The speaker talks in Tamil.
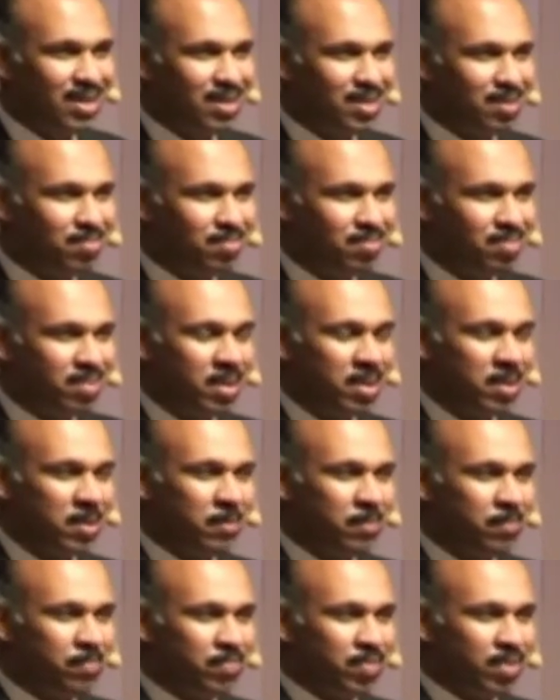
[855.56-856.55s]
காரணம்
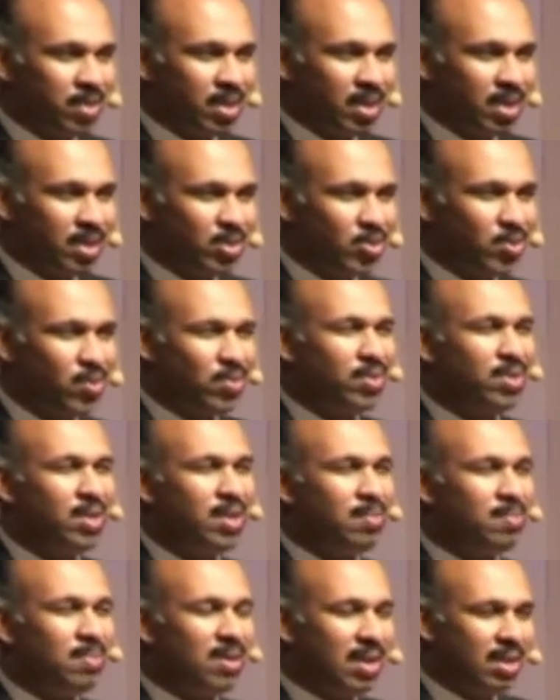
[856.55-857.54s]

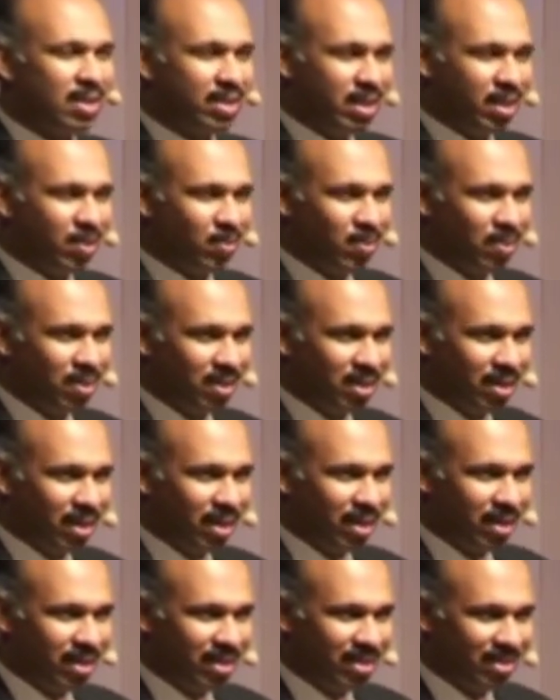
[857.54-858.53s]
சொந்த பலத்தில்
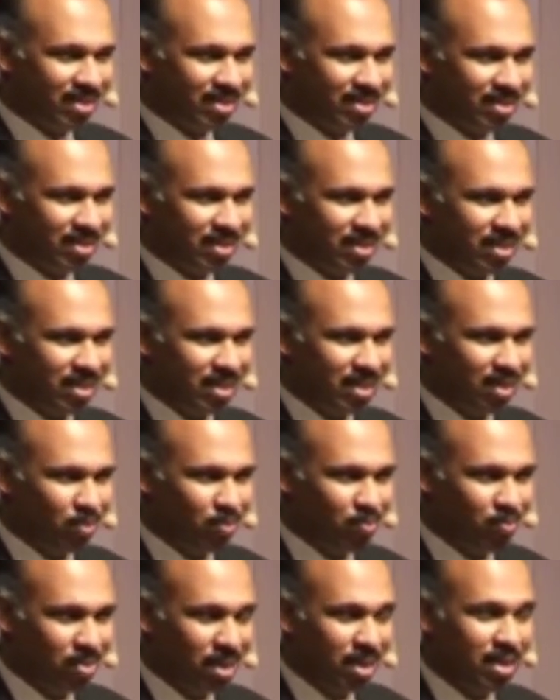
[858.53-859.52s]
ஓடுகிறாள்
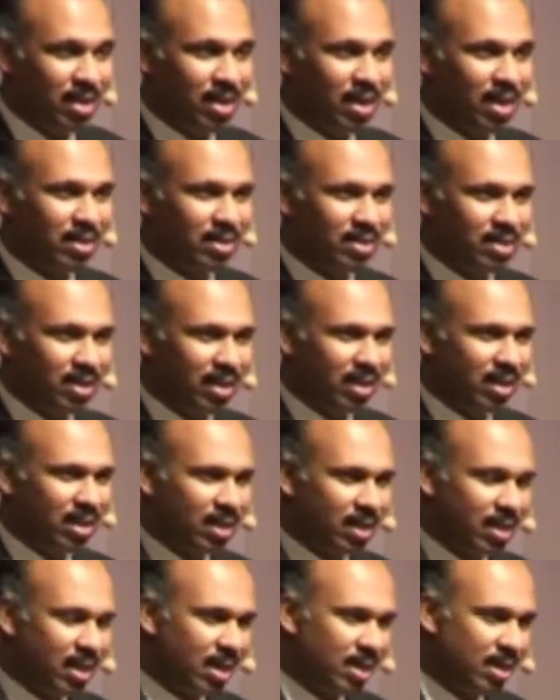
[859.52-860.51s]
மரியாள்
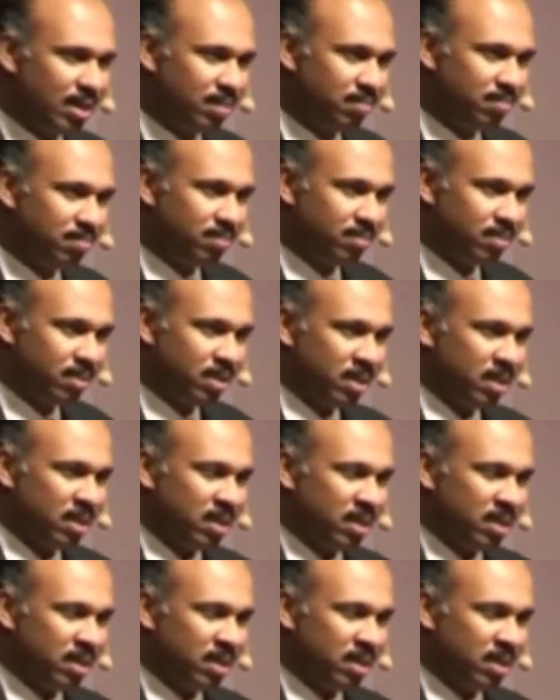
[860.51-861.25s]
செய்கிற காரியம்